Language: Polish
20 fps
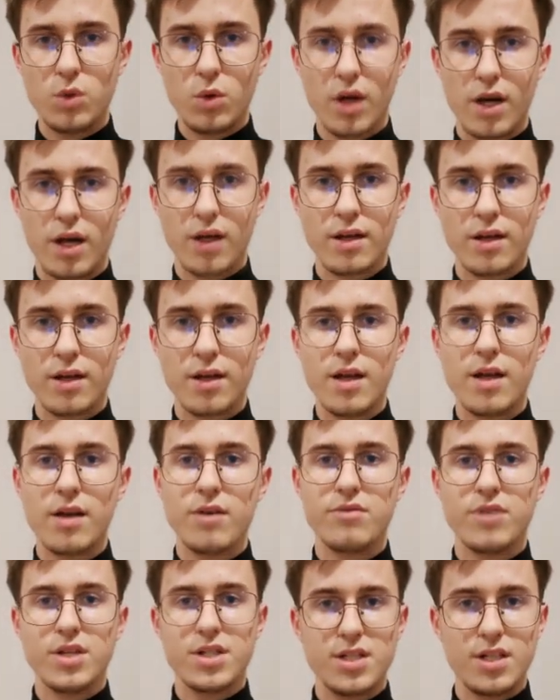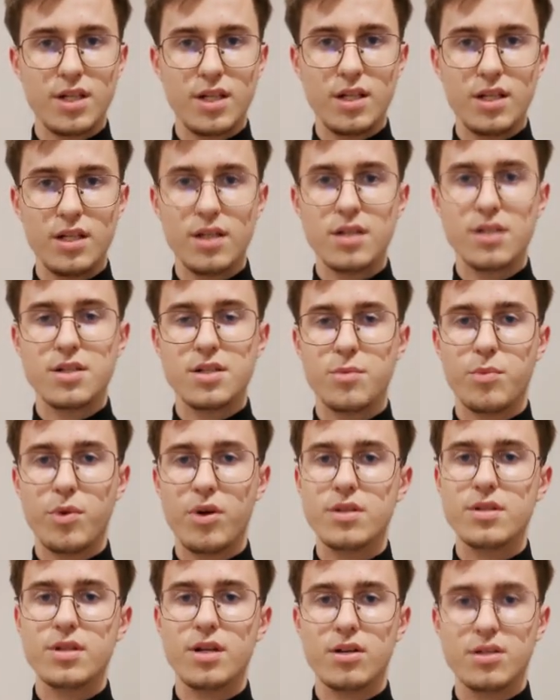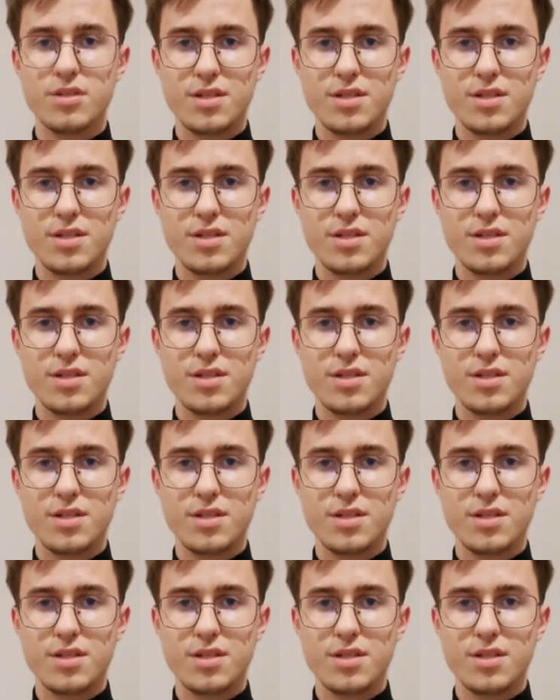ducha, Wierzyli, że Polska